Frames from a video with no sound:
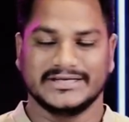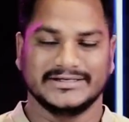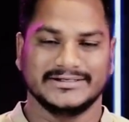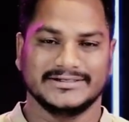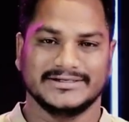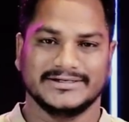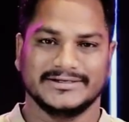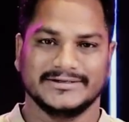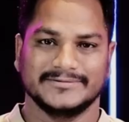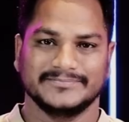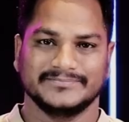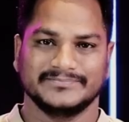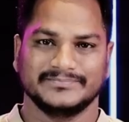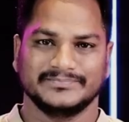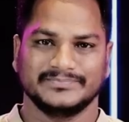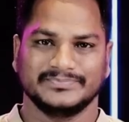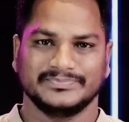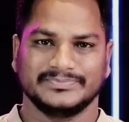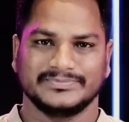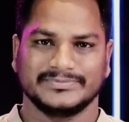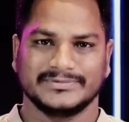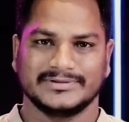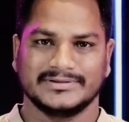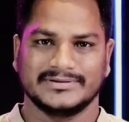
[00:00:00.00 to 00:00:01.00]
जाएंगे
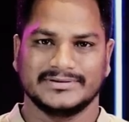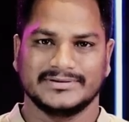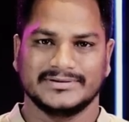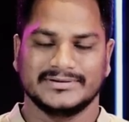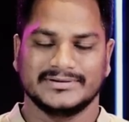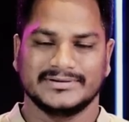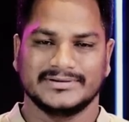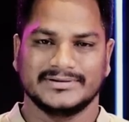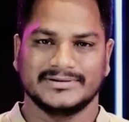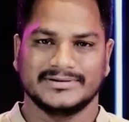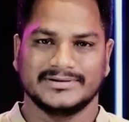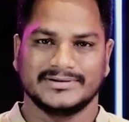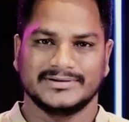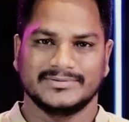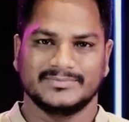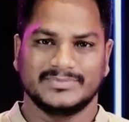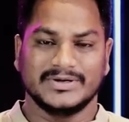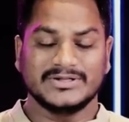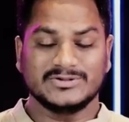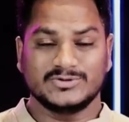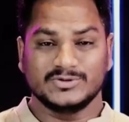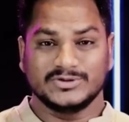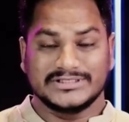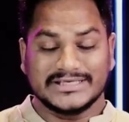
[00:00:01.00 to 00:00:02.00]

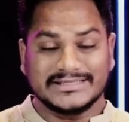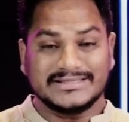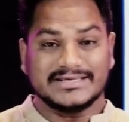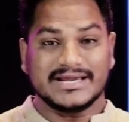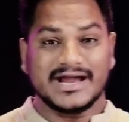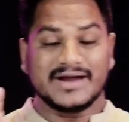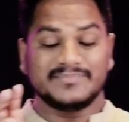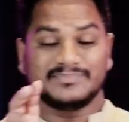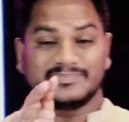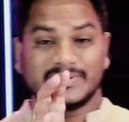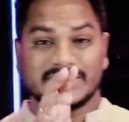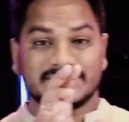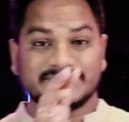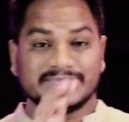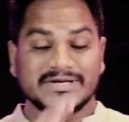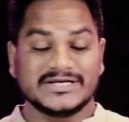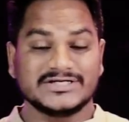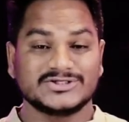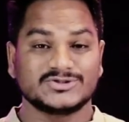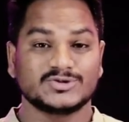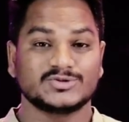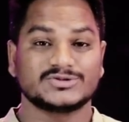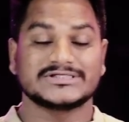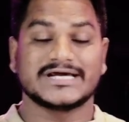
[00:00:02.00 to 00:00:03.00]
परंतु यदि आप
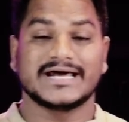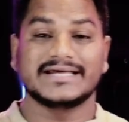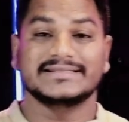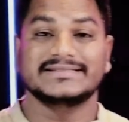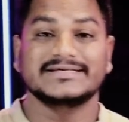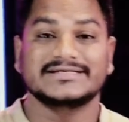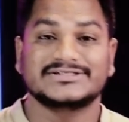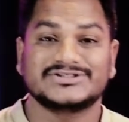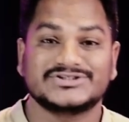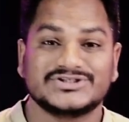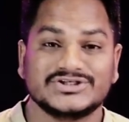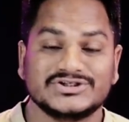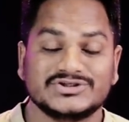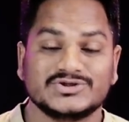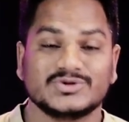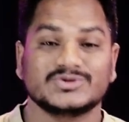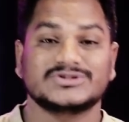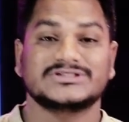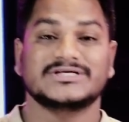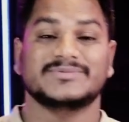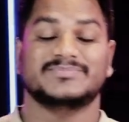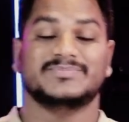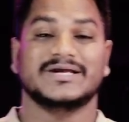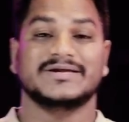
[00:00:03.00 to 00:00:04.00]
परमेश्वर से अधिक चीजों
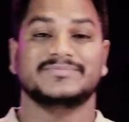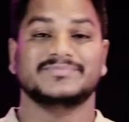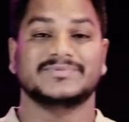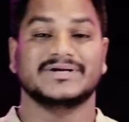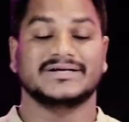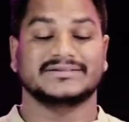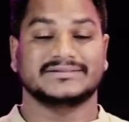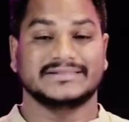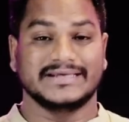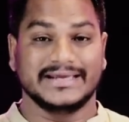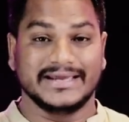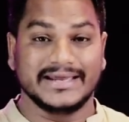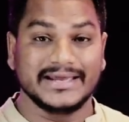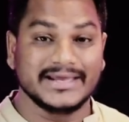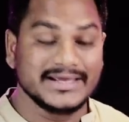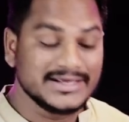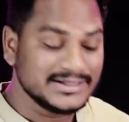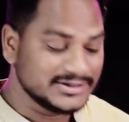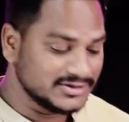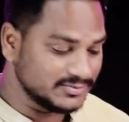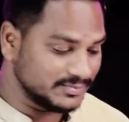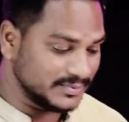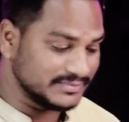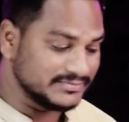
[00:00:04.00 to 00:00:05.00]
से प्रेम करते हैं
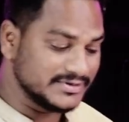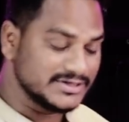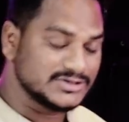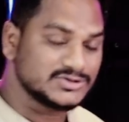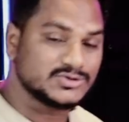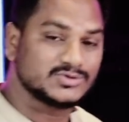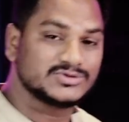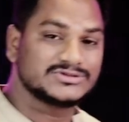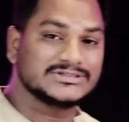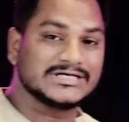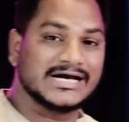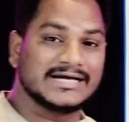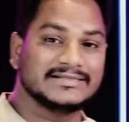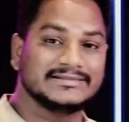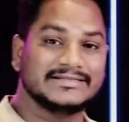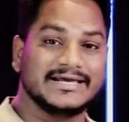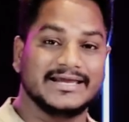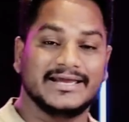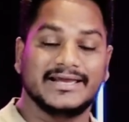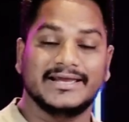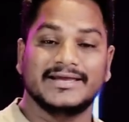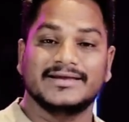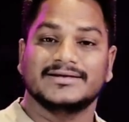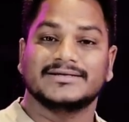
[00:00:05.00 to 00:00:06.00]
तो परमेश्वर चाहते
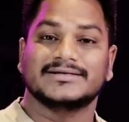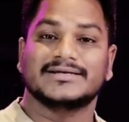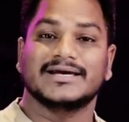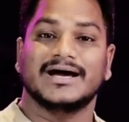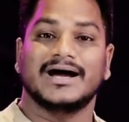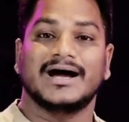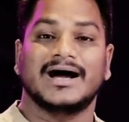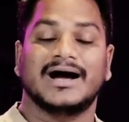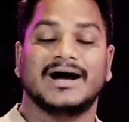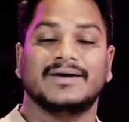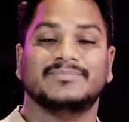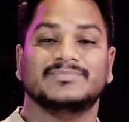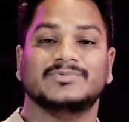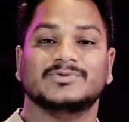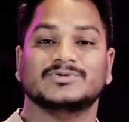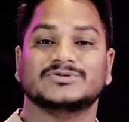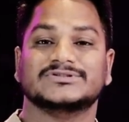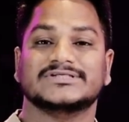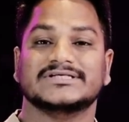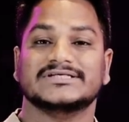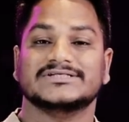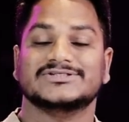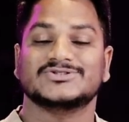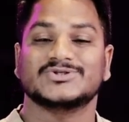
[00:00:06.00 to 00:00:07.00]
हैं कि आप
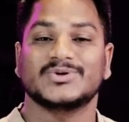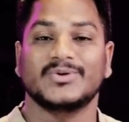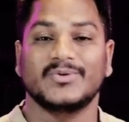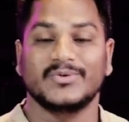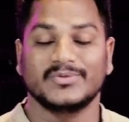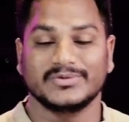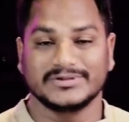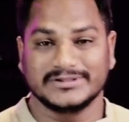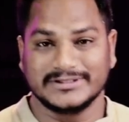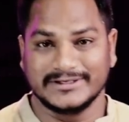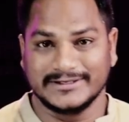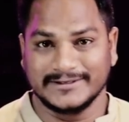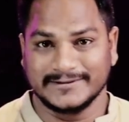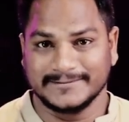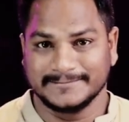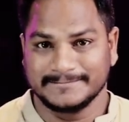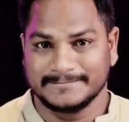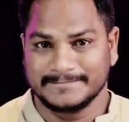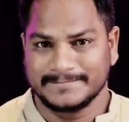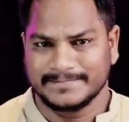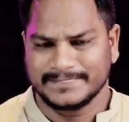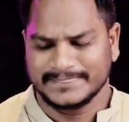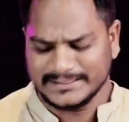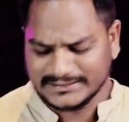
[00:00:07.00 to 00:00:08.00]
उसे छोड़ दें
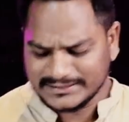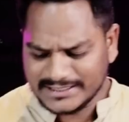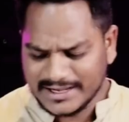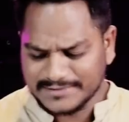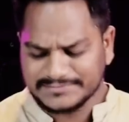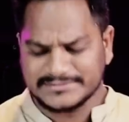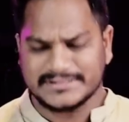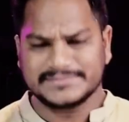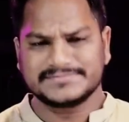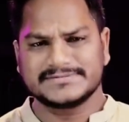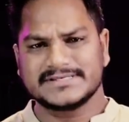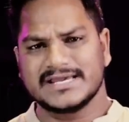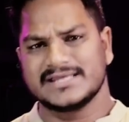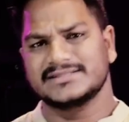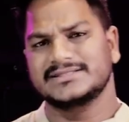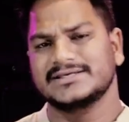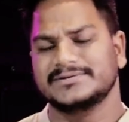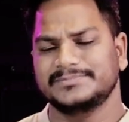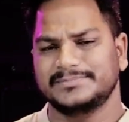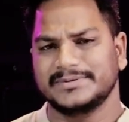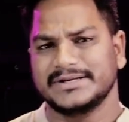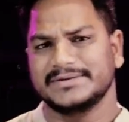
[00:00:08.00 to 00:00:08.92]
यदि आप सबसे अधिक